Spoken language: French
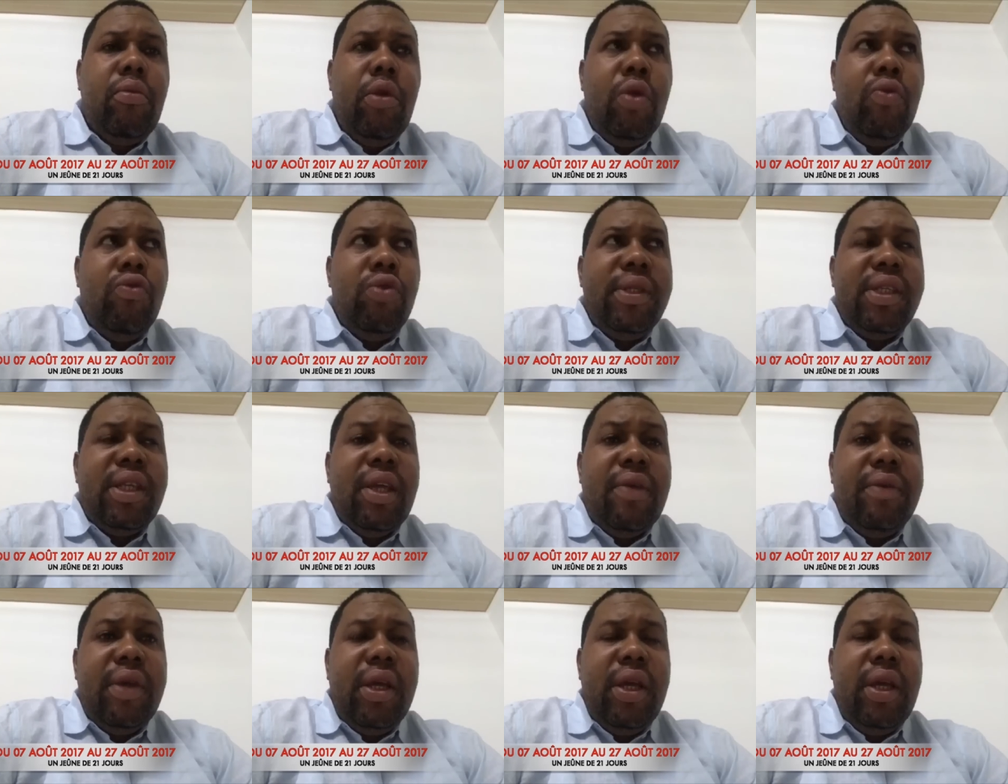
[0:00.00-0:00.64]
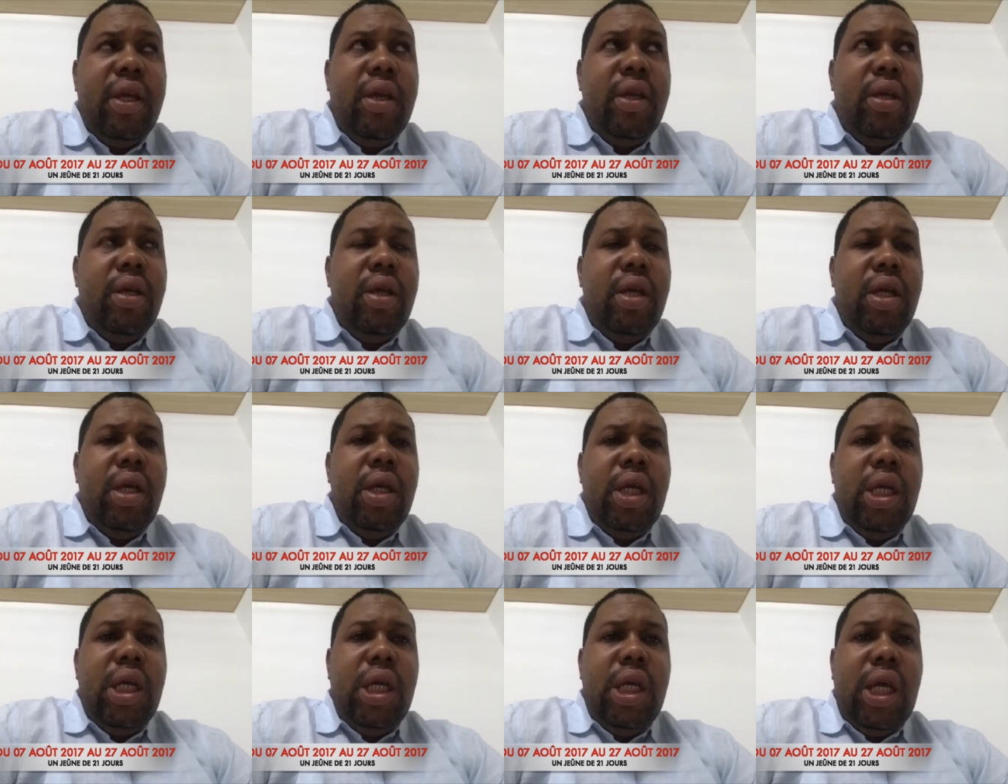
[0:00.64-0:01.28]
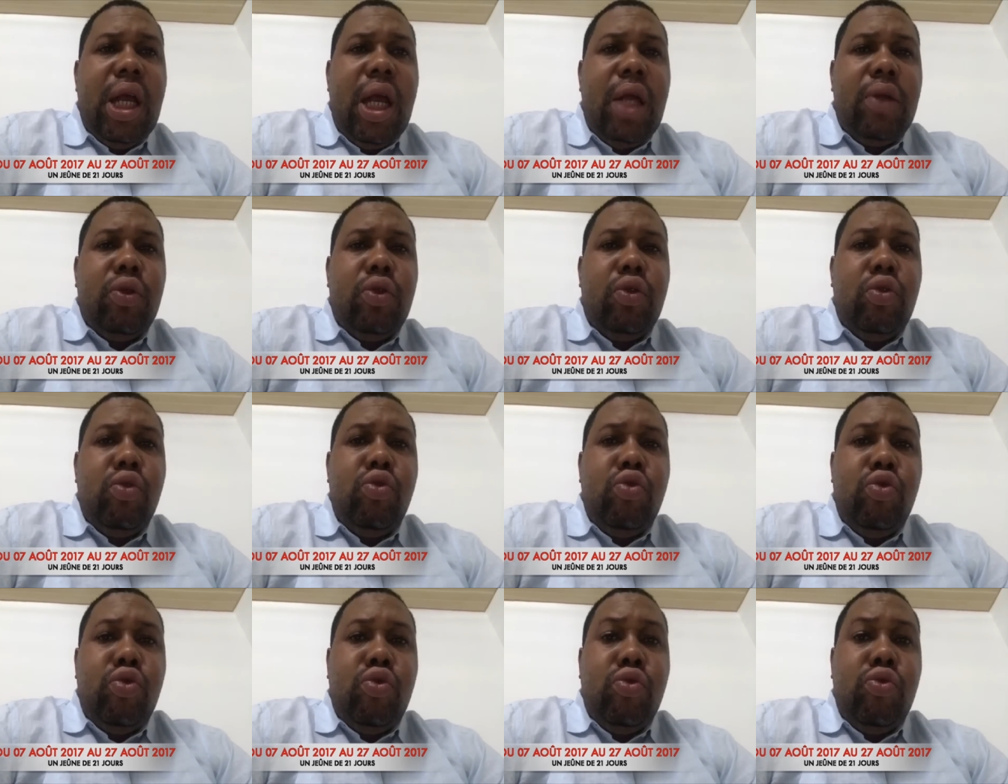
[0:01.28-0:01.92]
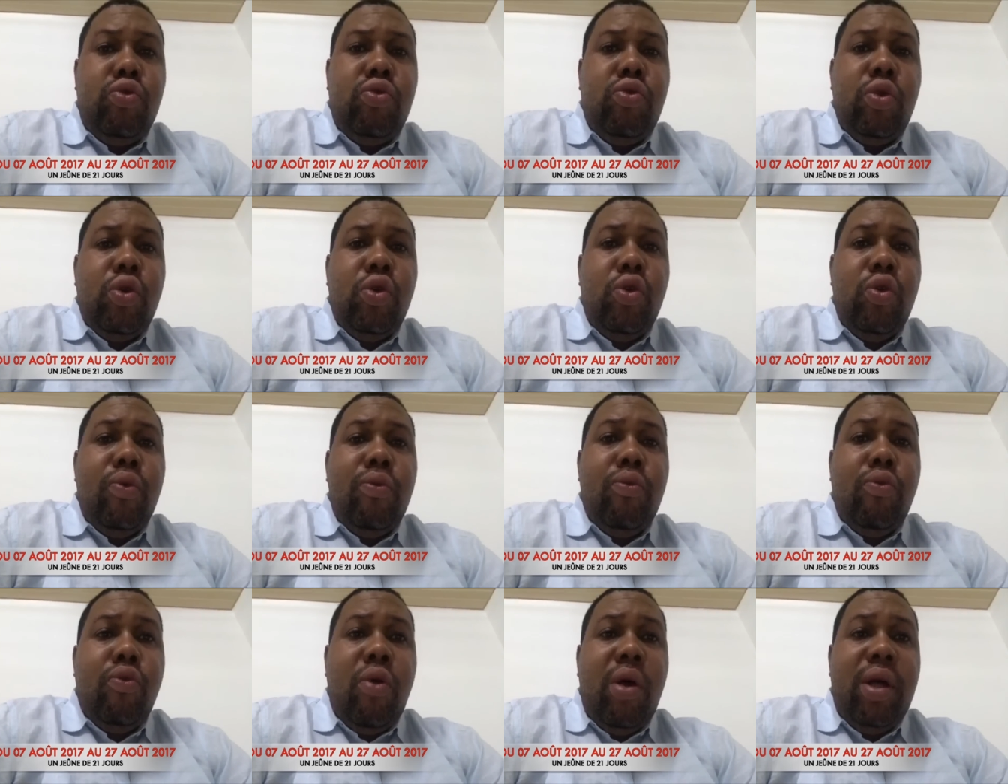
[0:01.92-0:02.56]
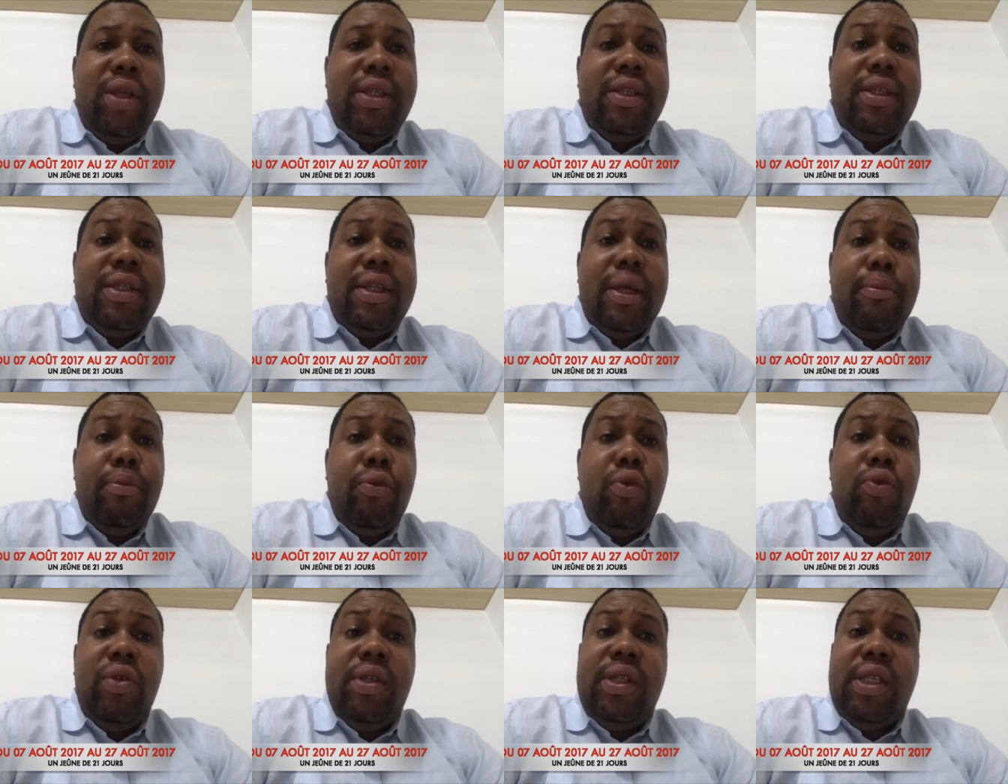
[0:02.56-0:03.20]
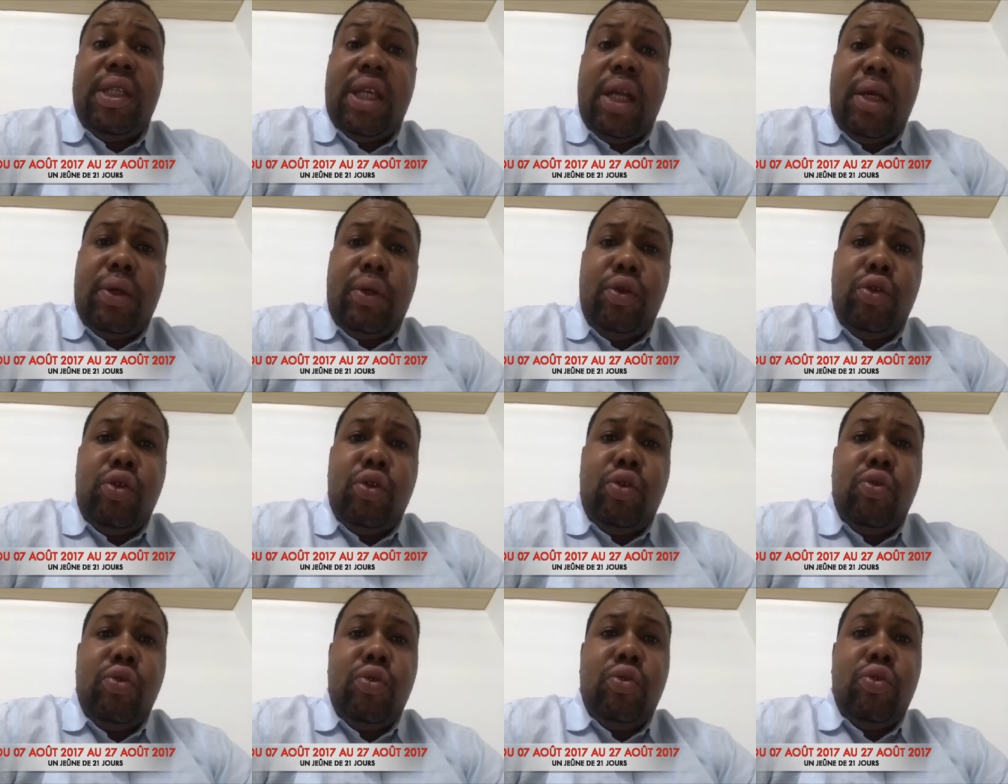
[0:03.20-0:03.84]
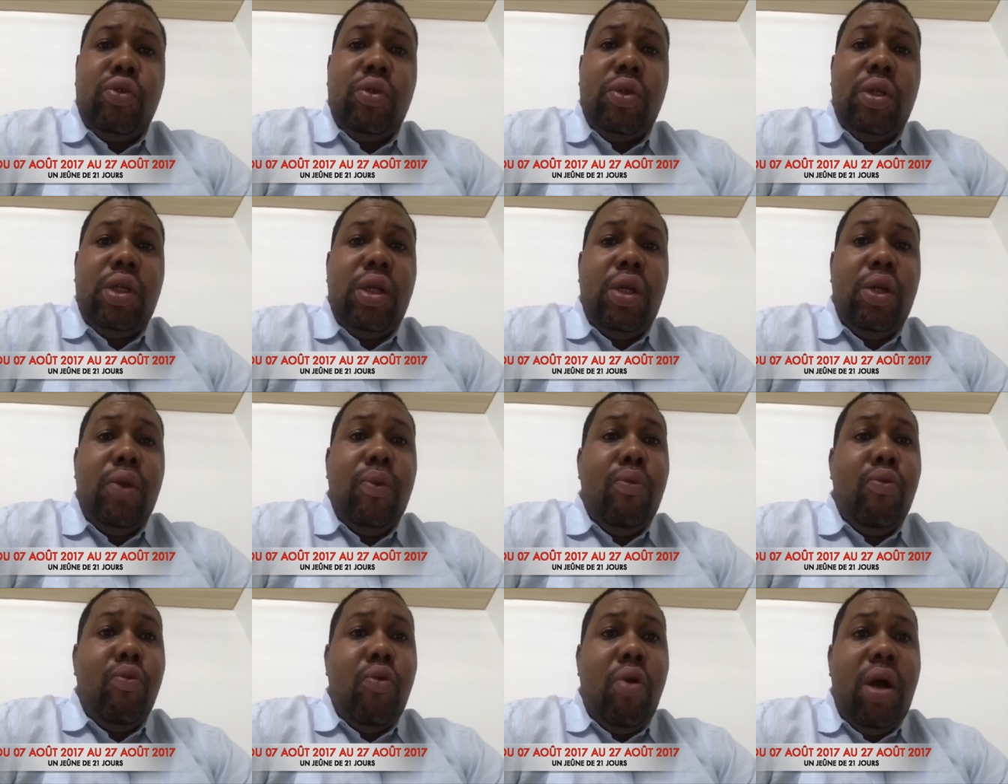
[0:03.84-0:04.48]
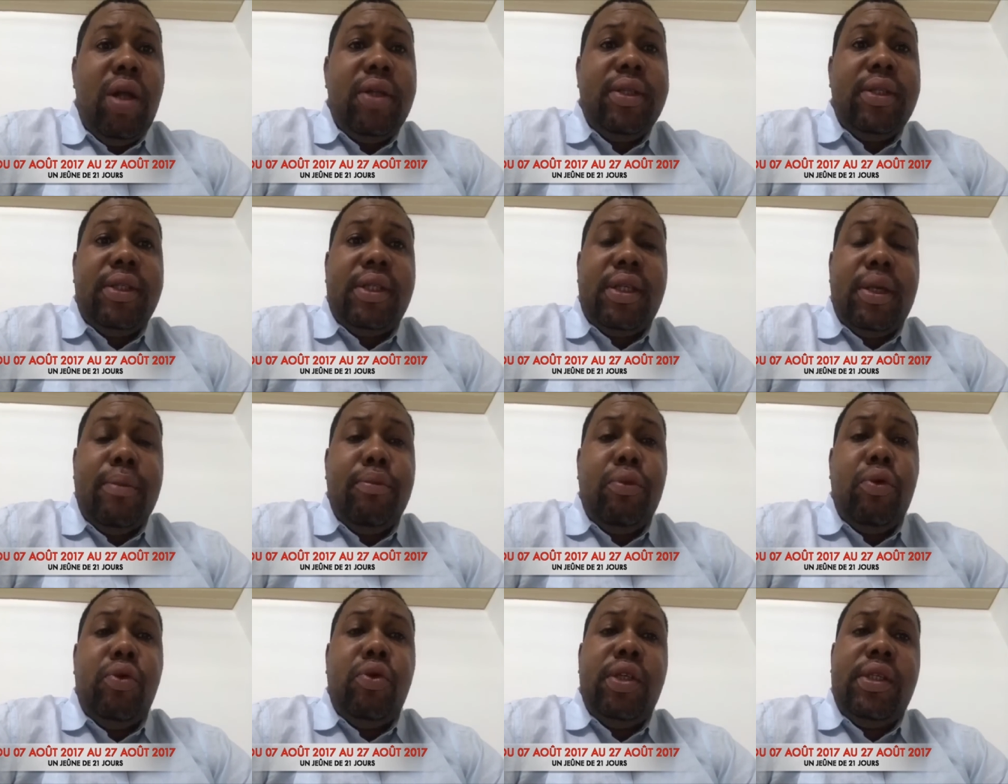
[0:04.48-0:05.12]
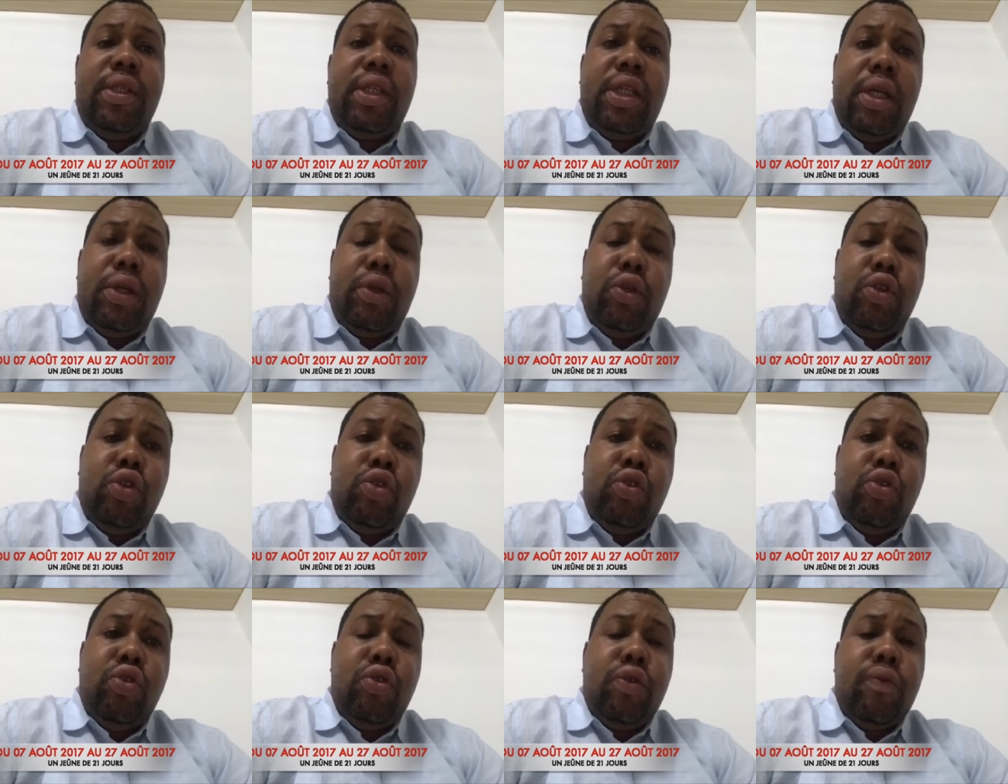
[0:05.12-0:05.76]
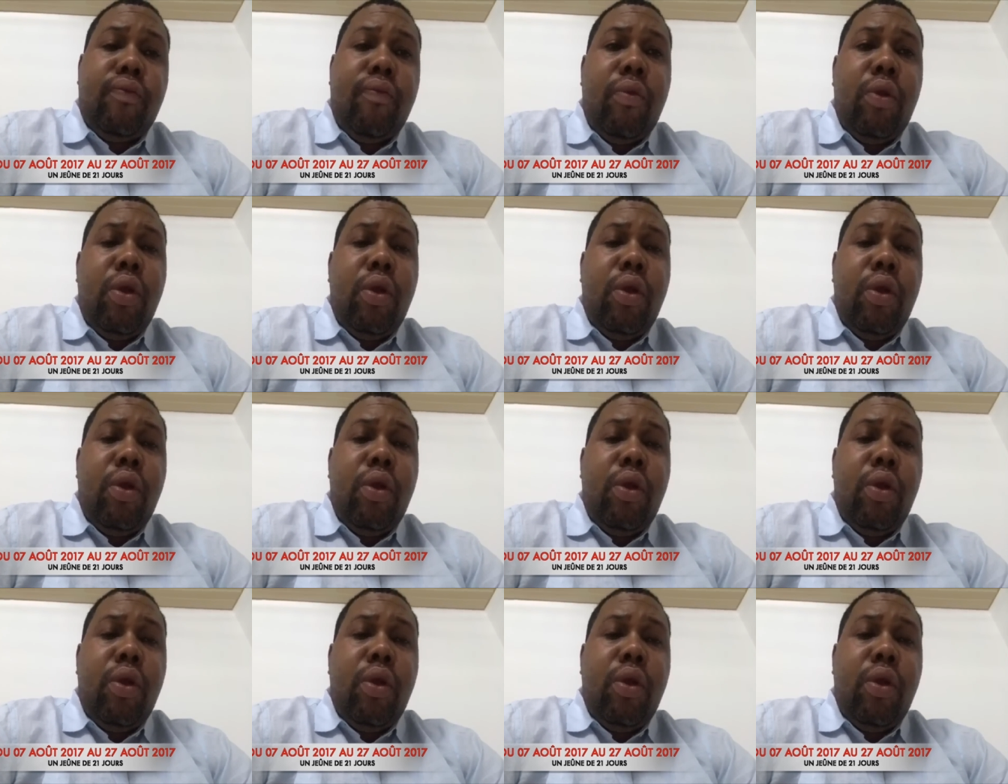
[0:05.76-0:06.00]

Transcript: Vous savez, il y a toujours le mois symbolise quelque chose. Le mois symbolise quelque chose.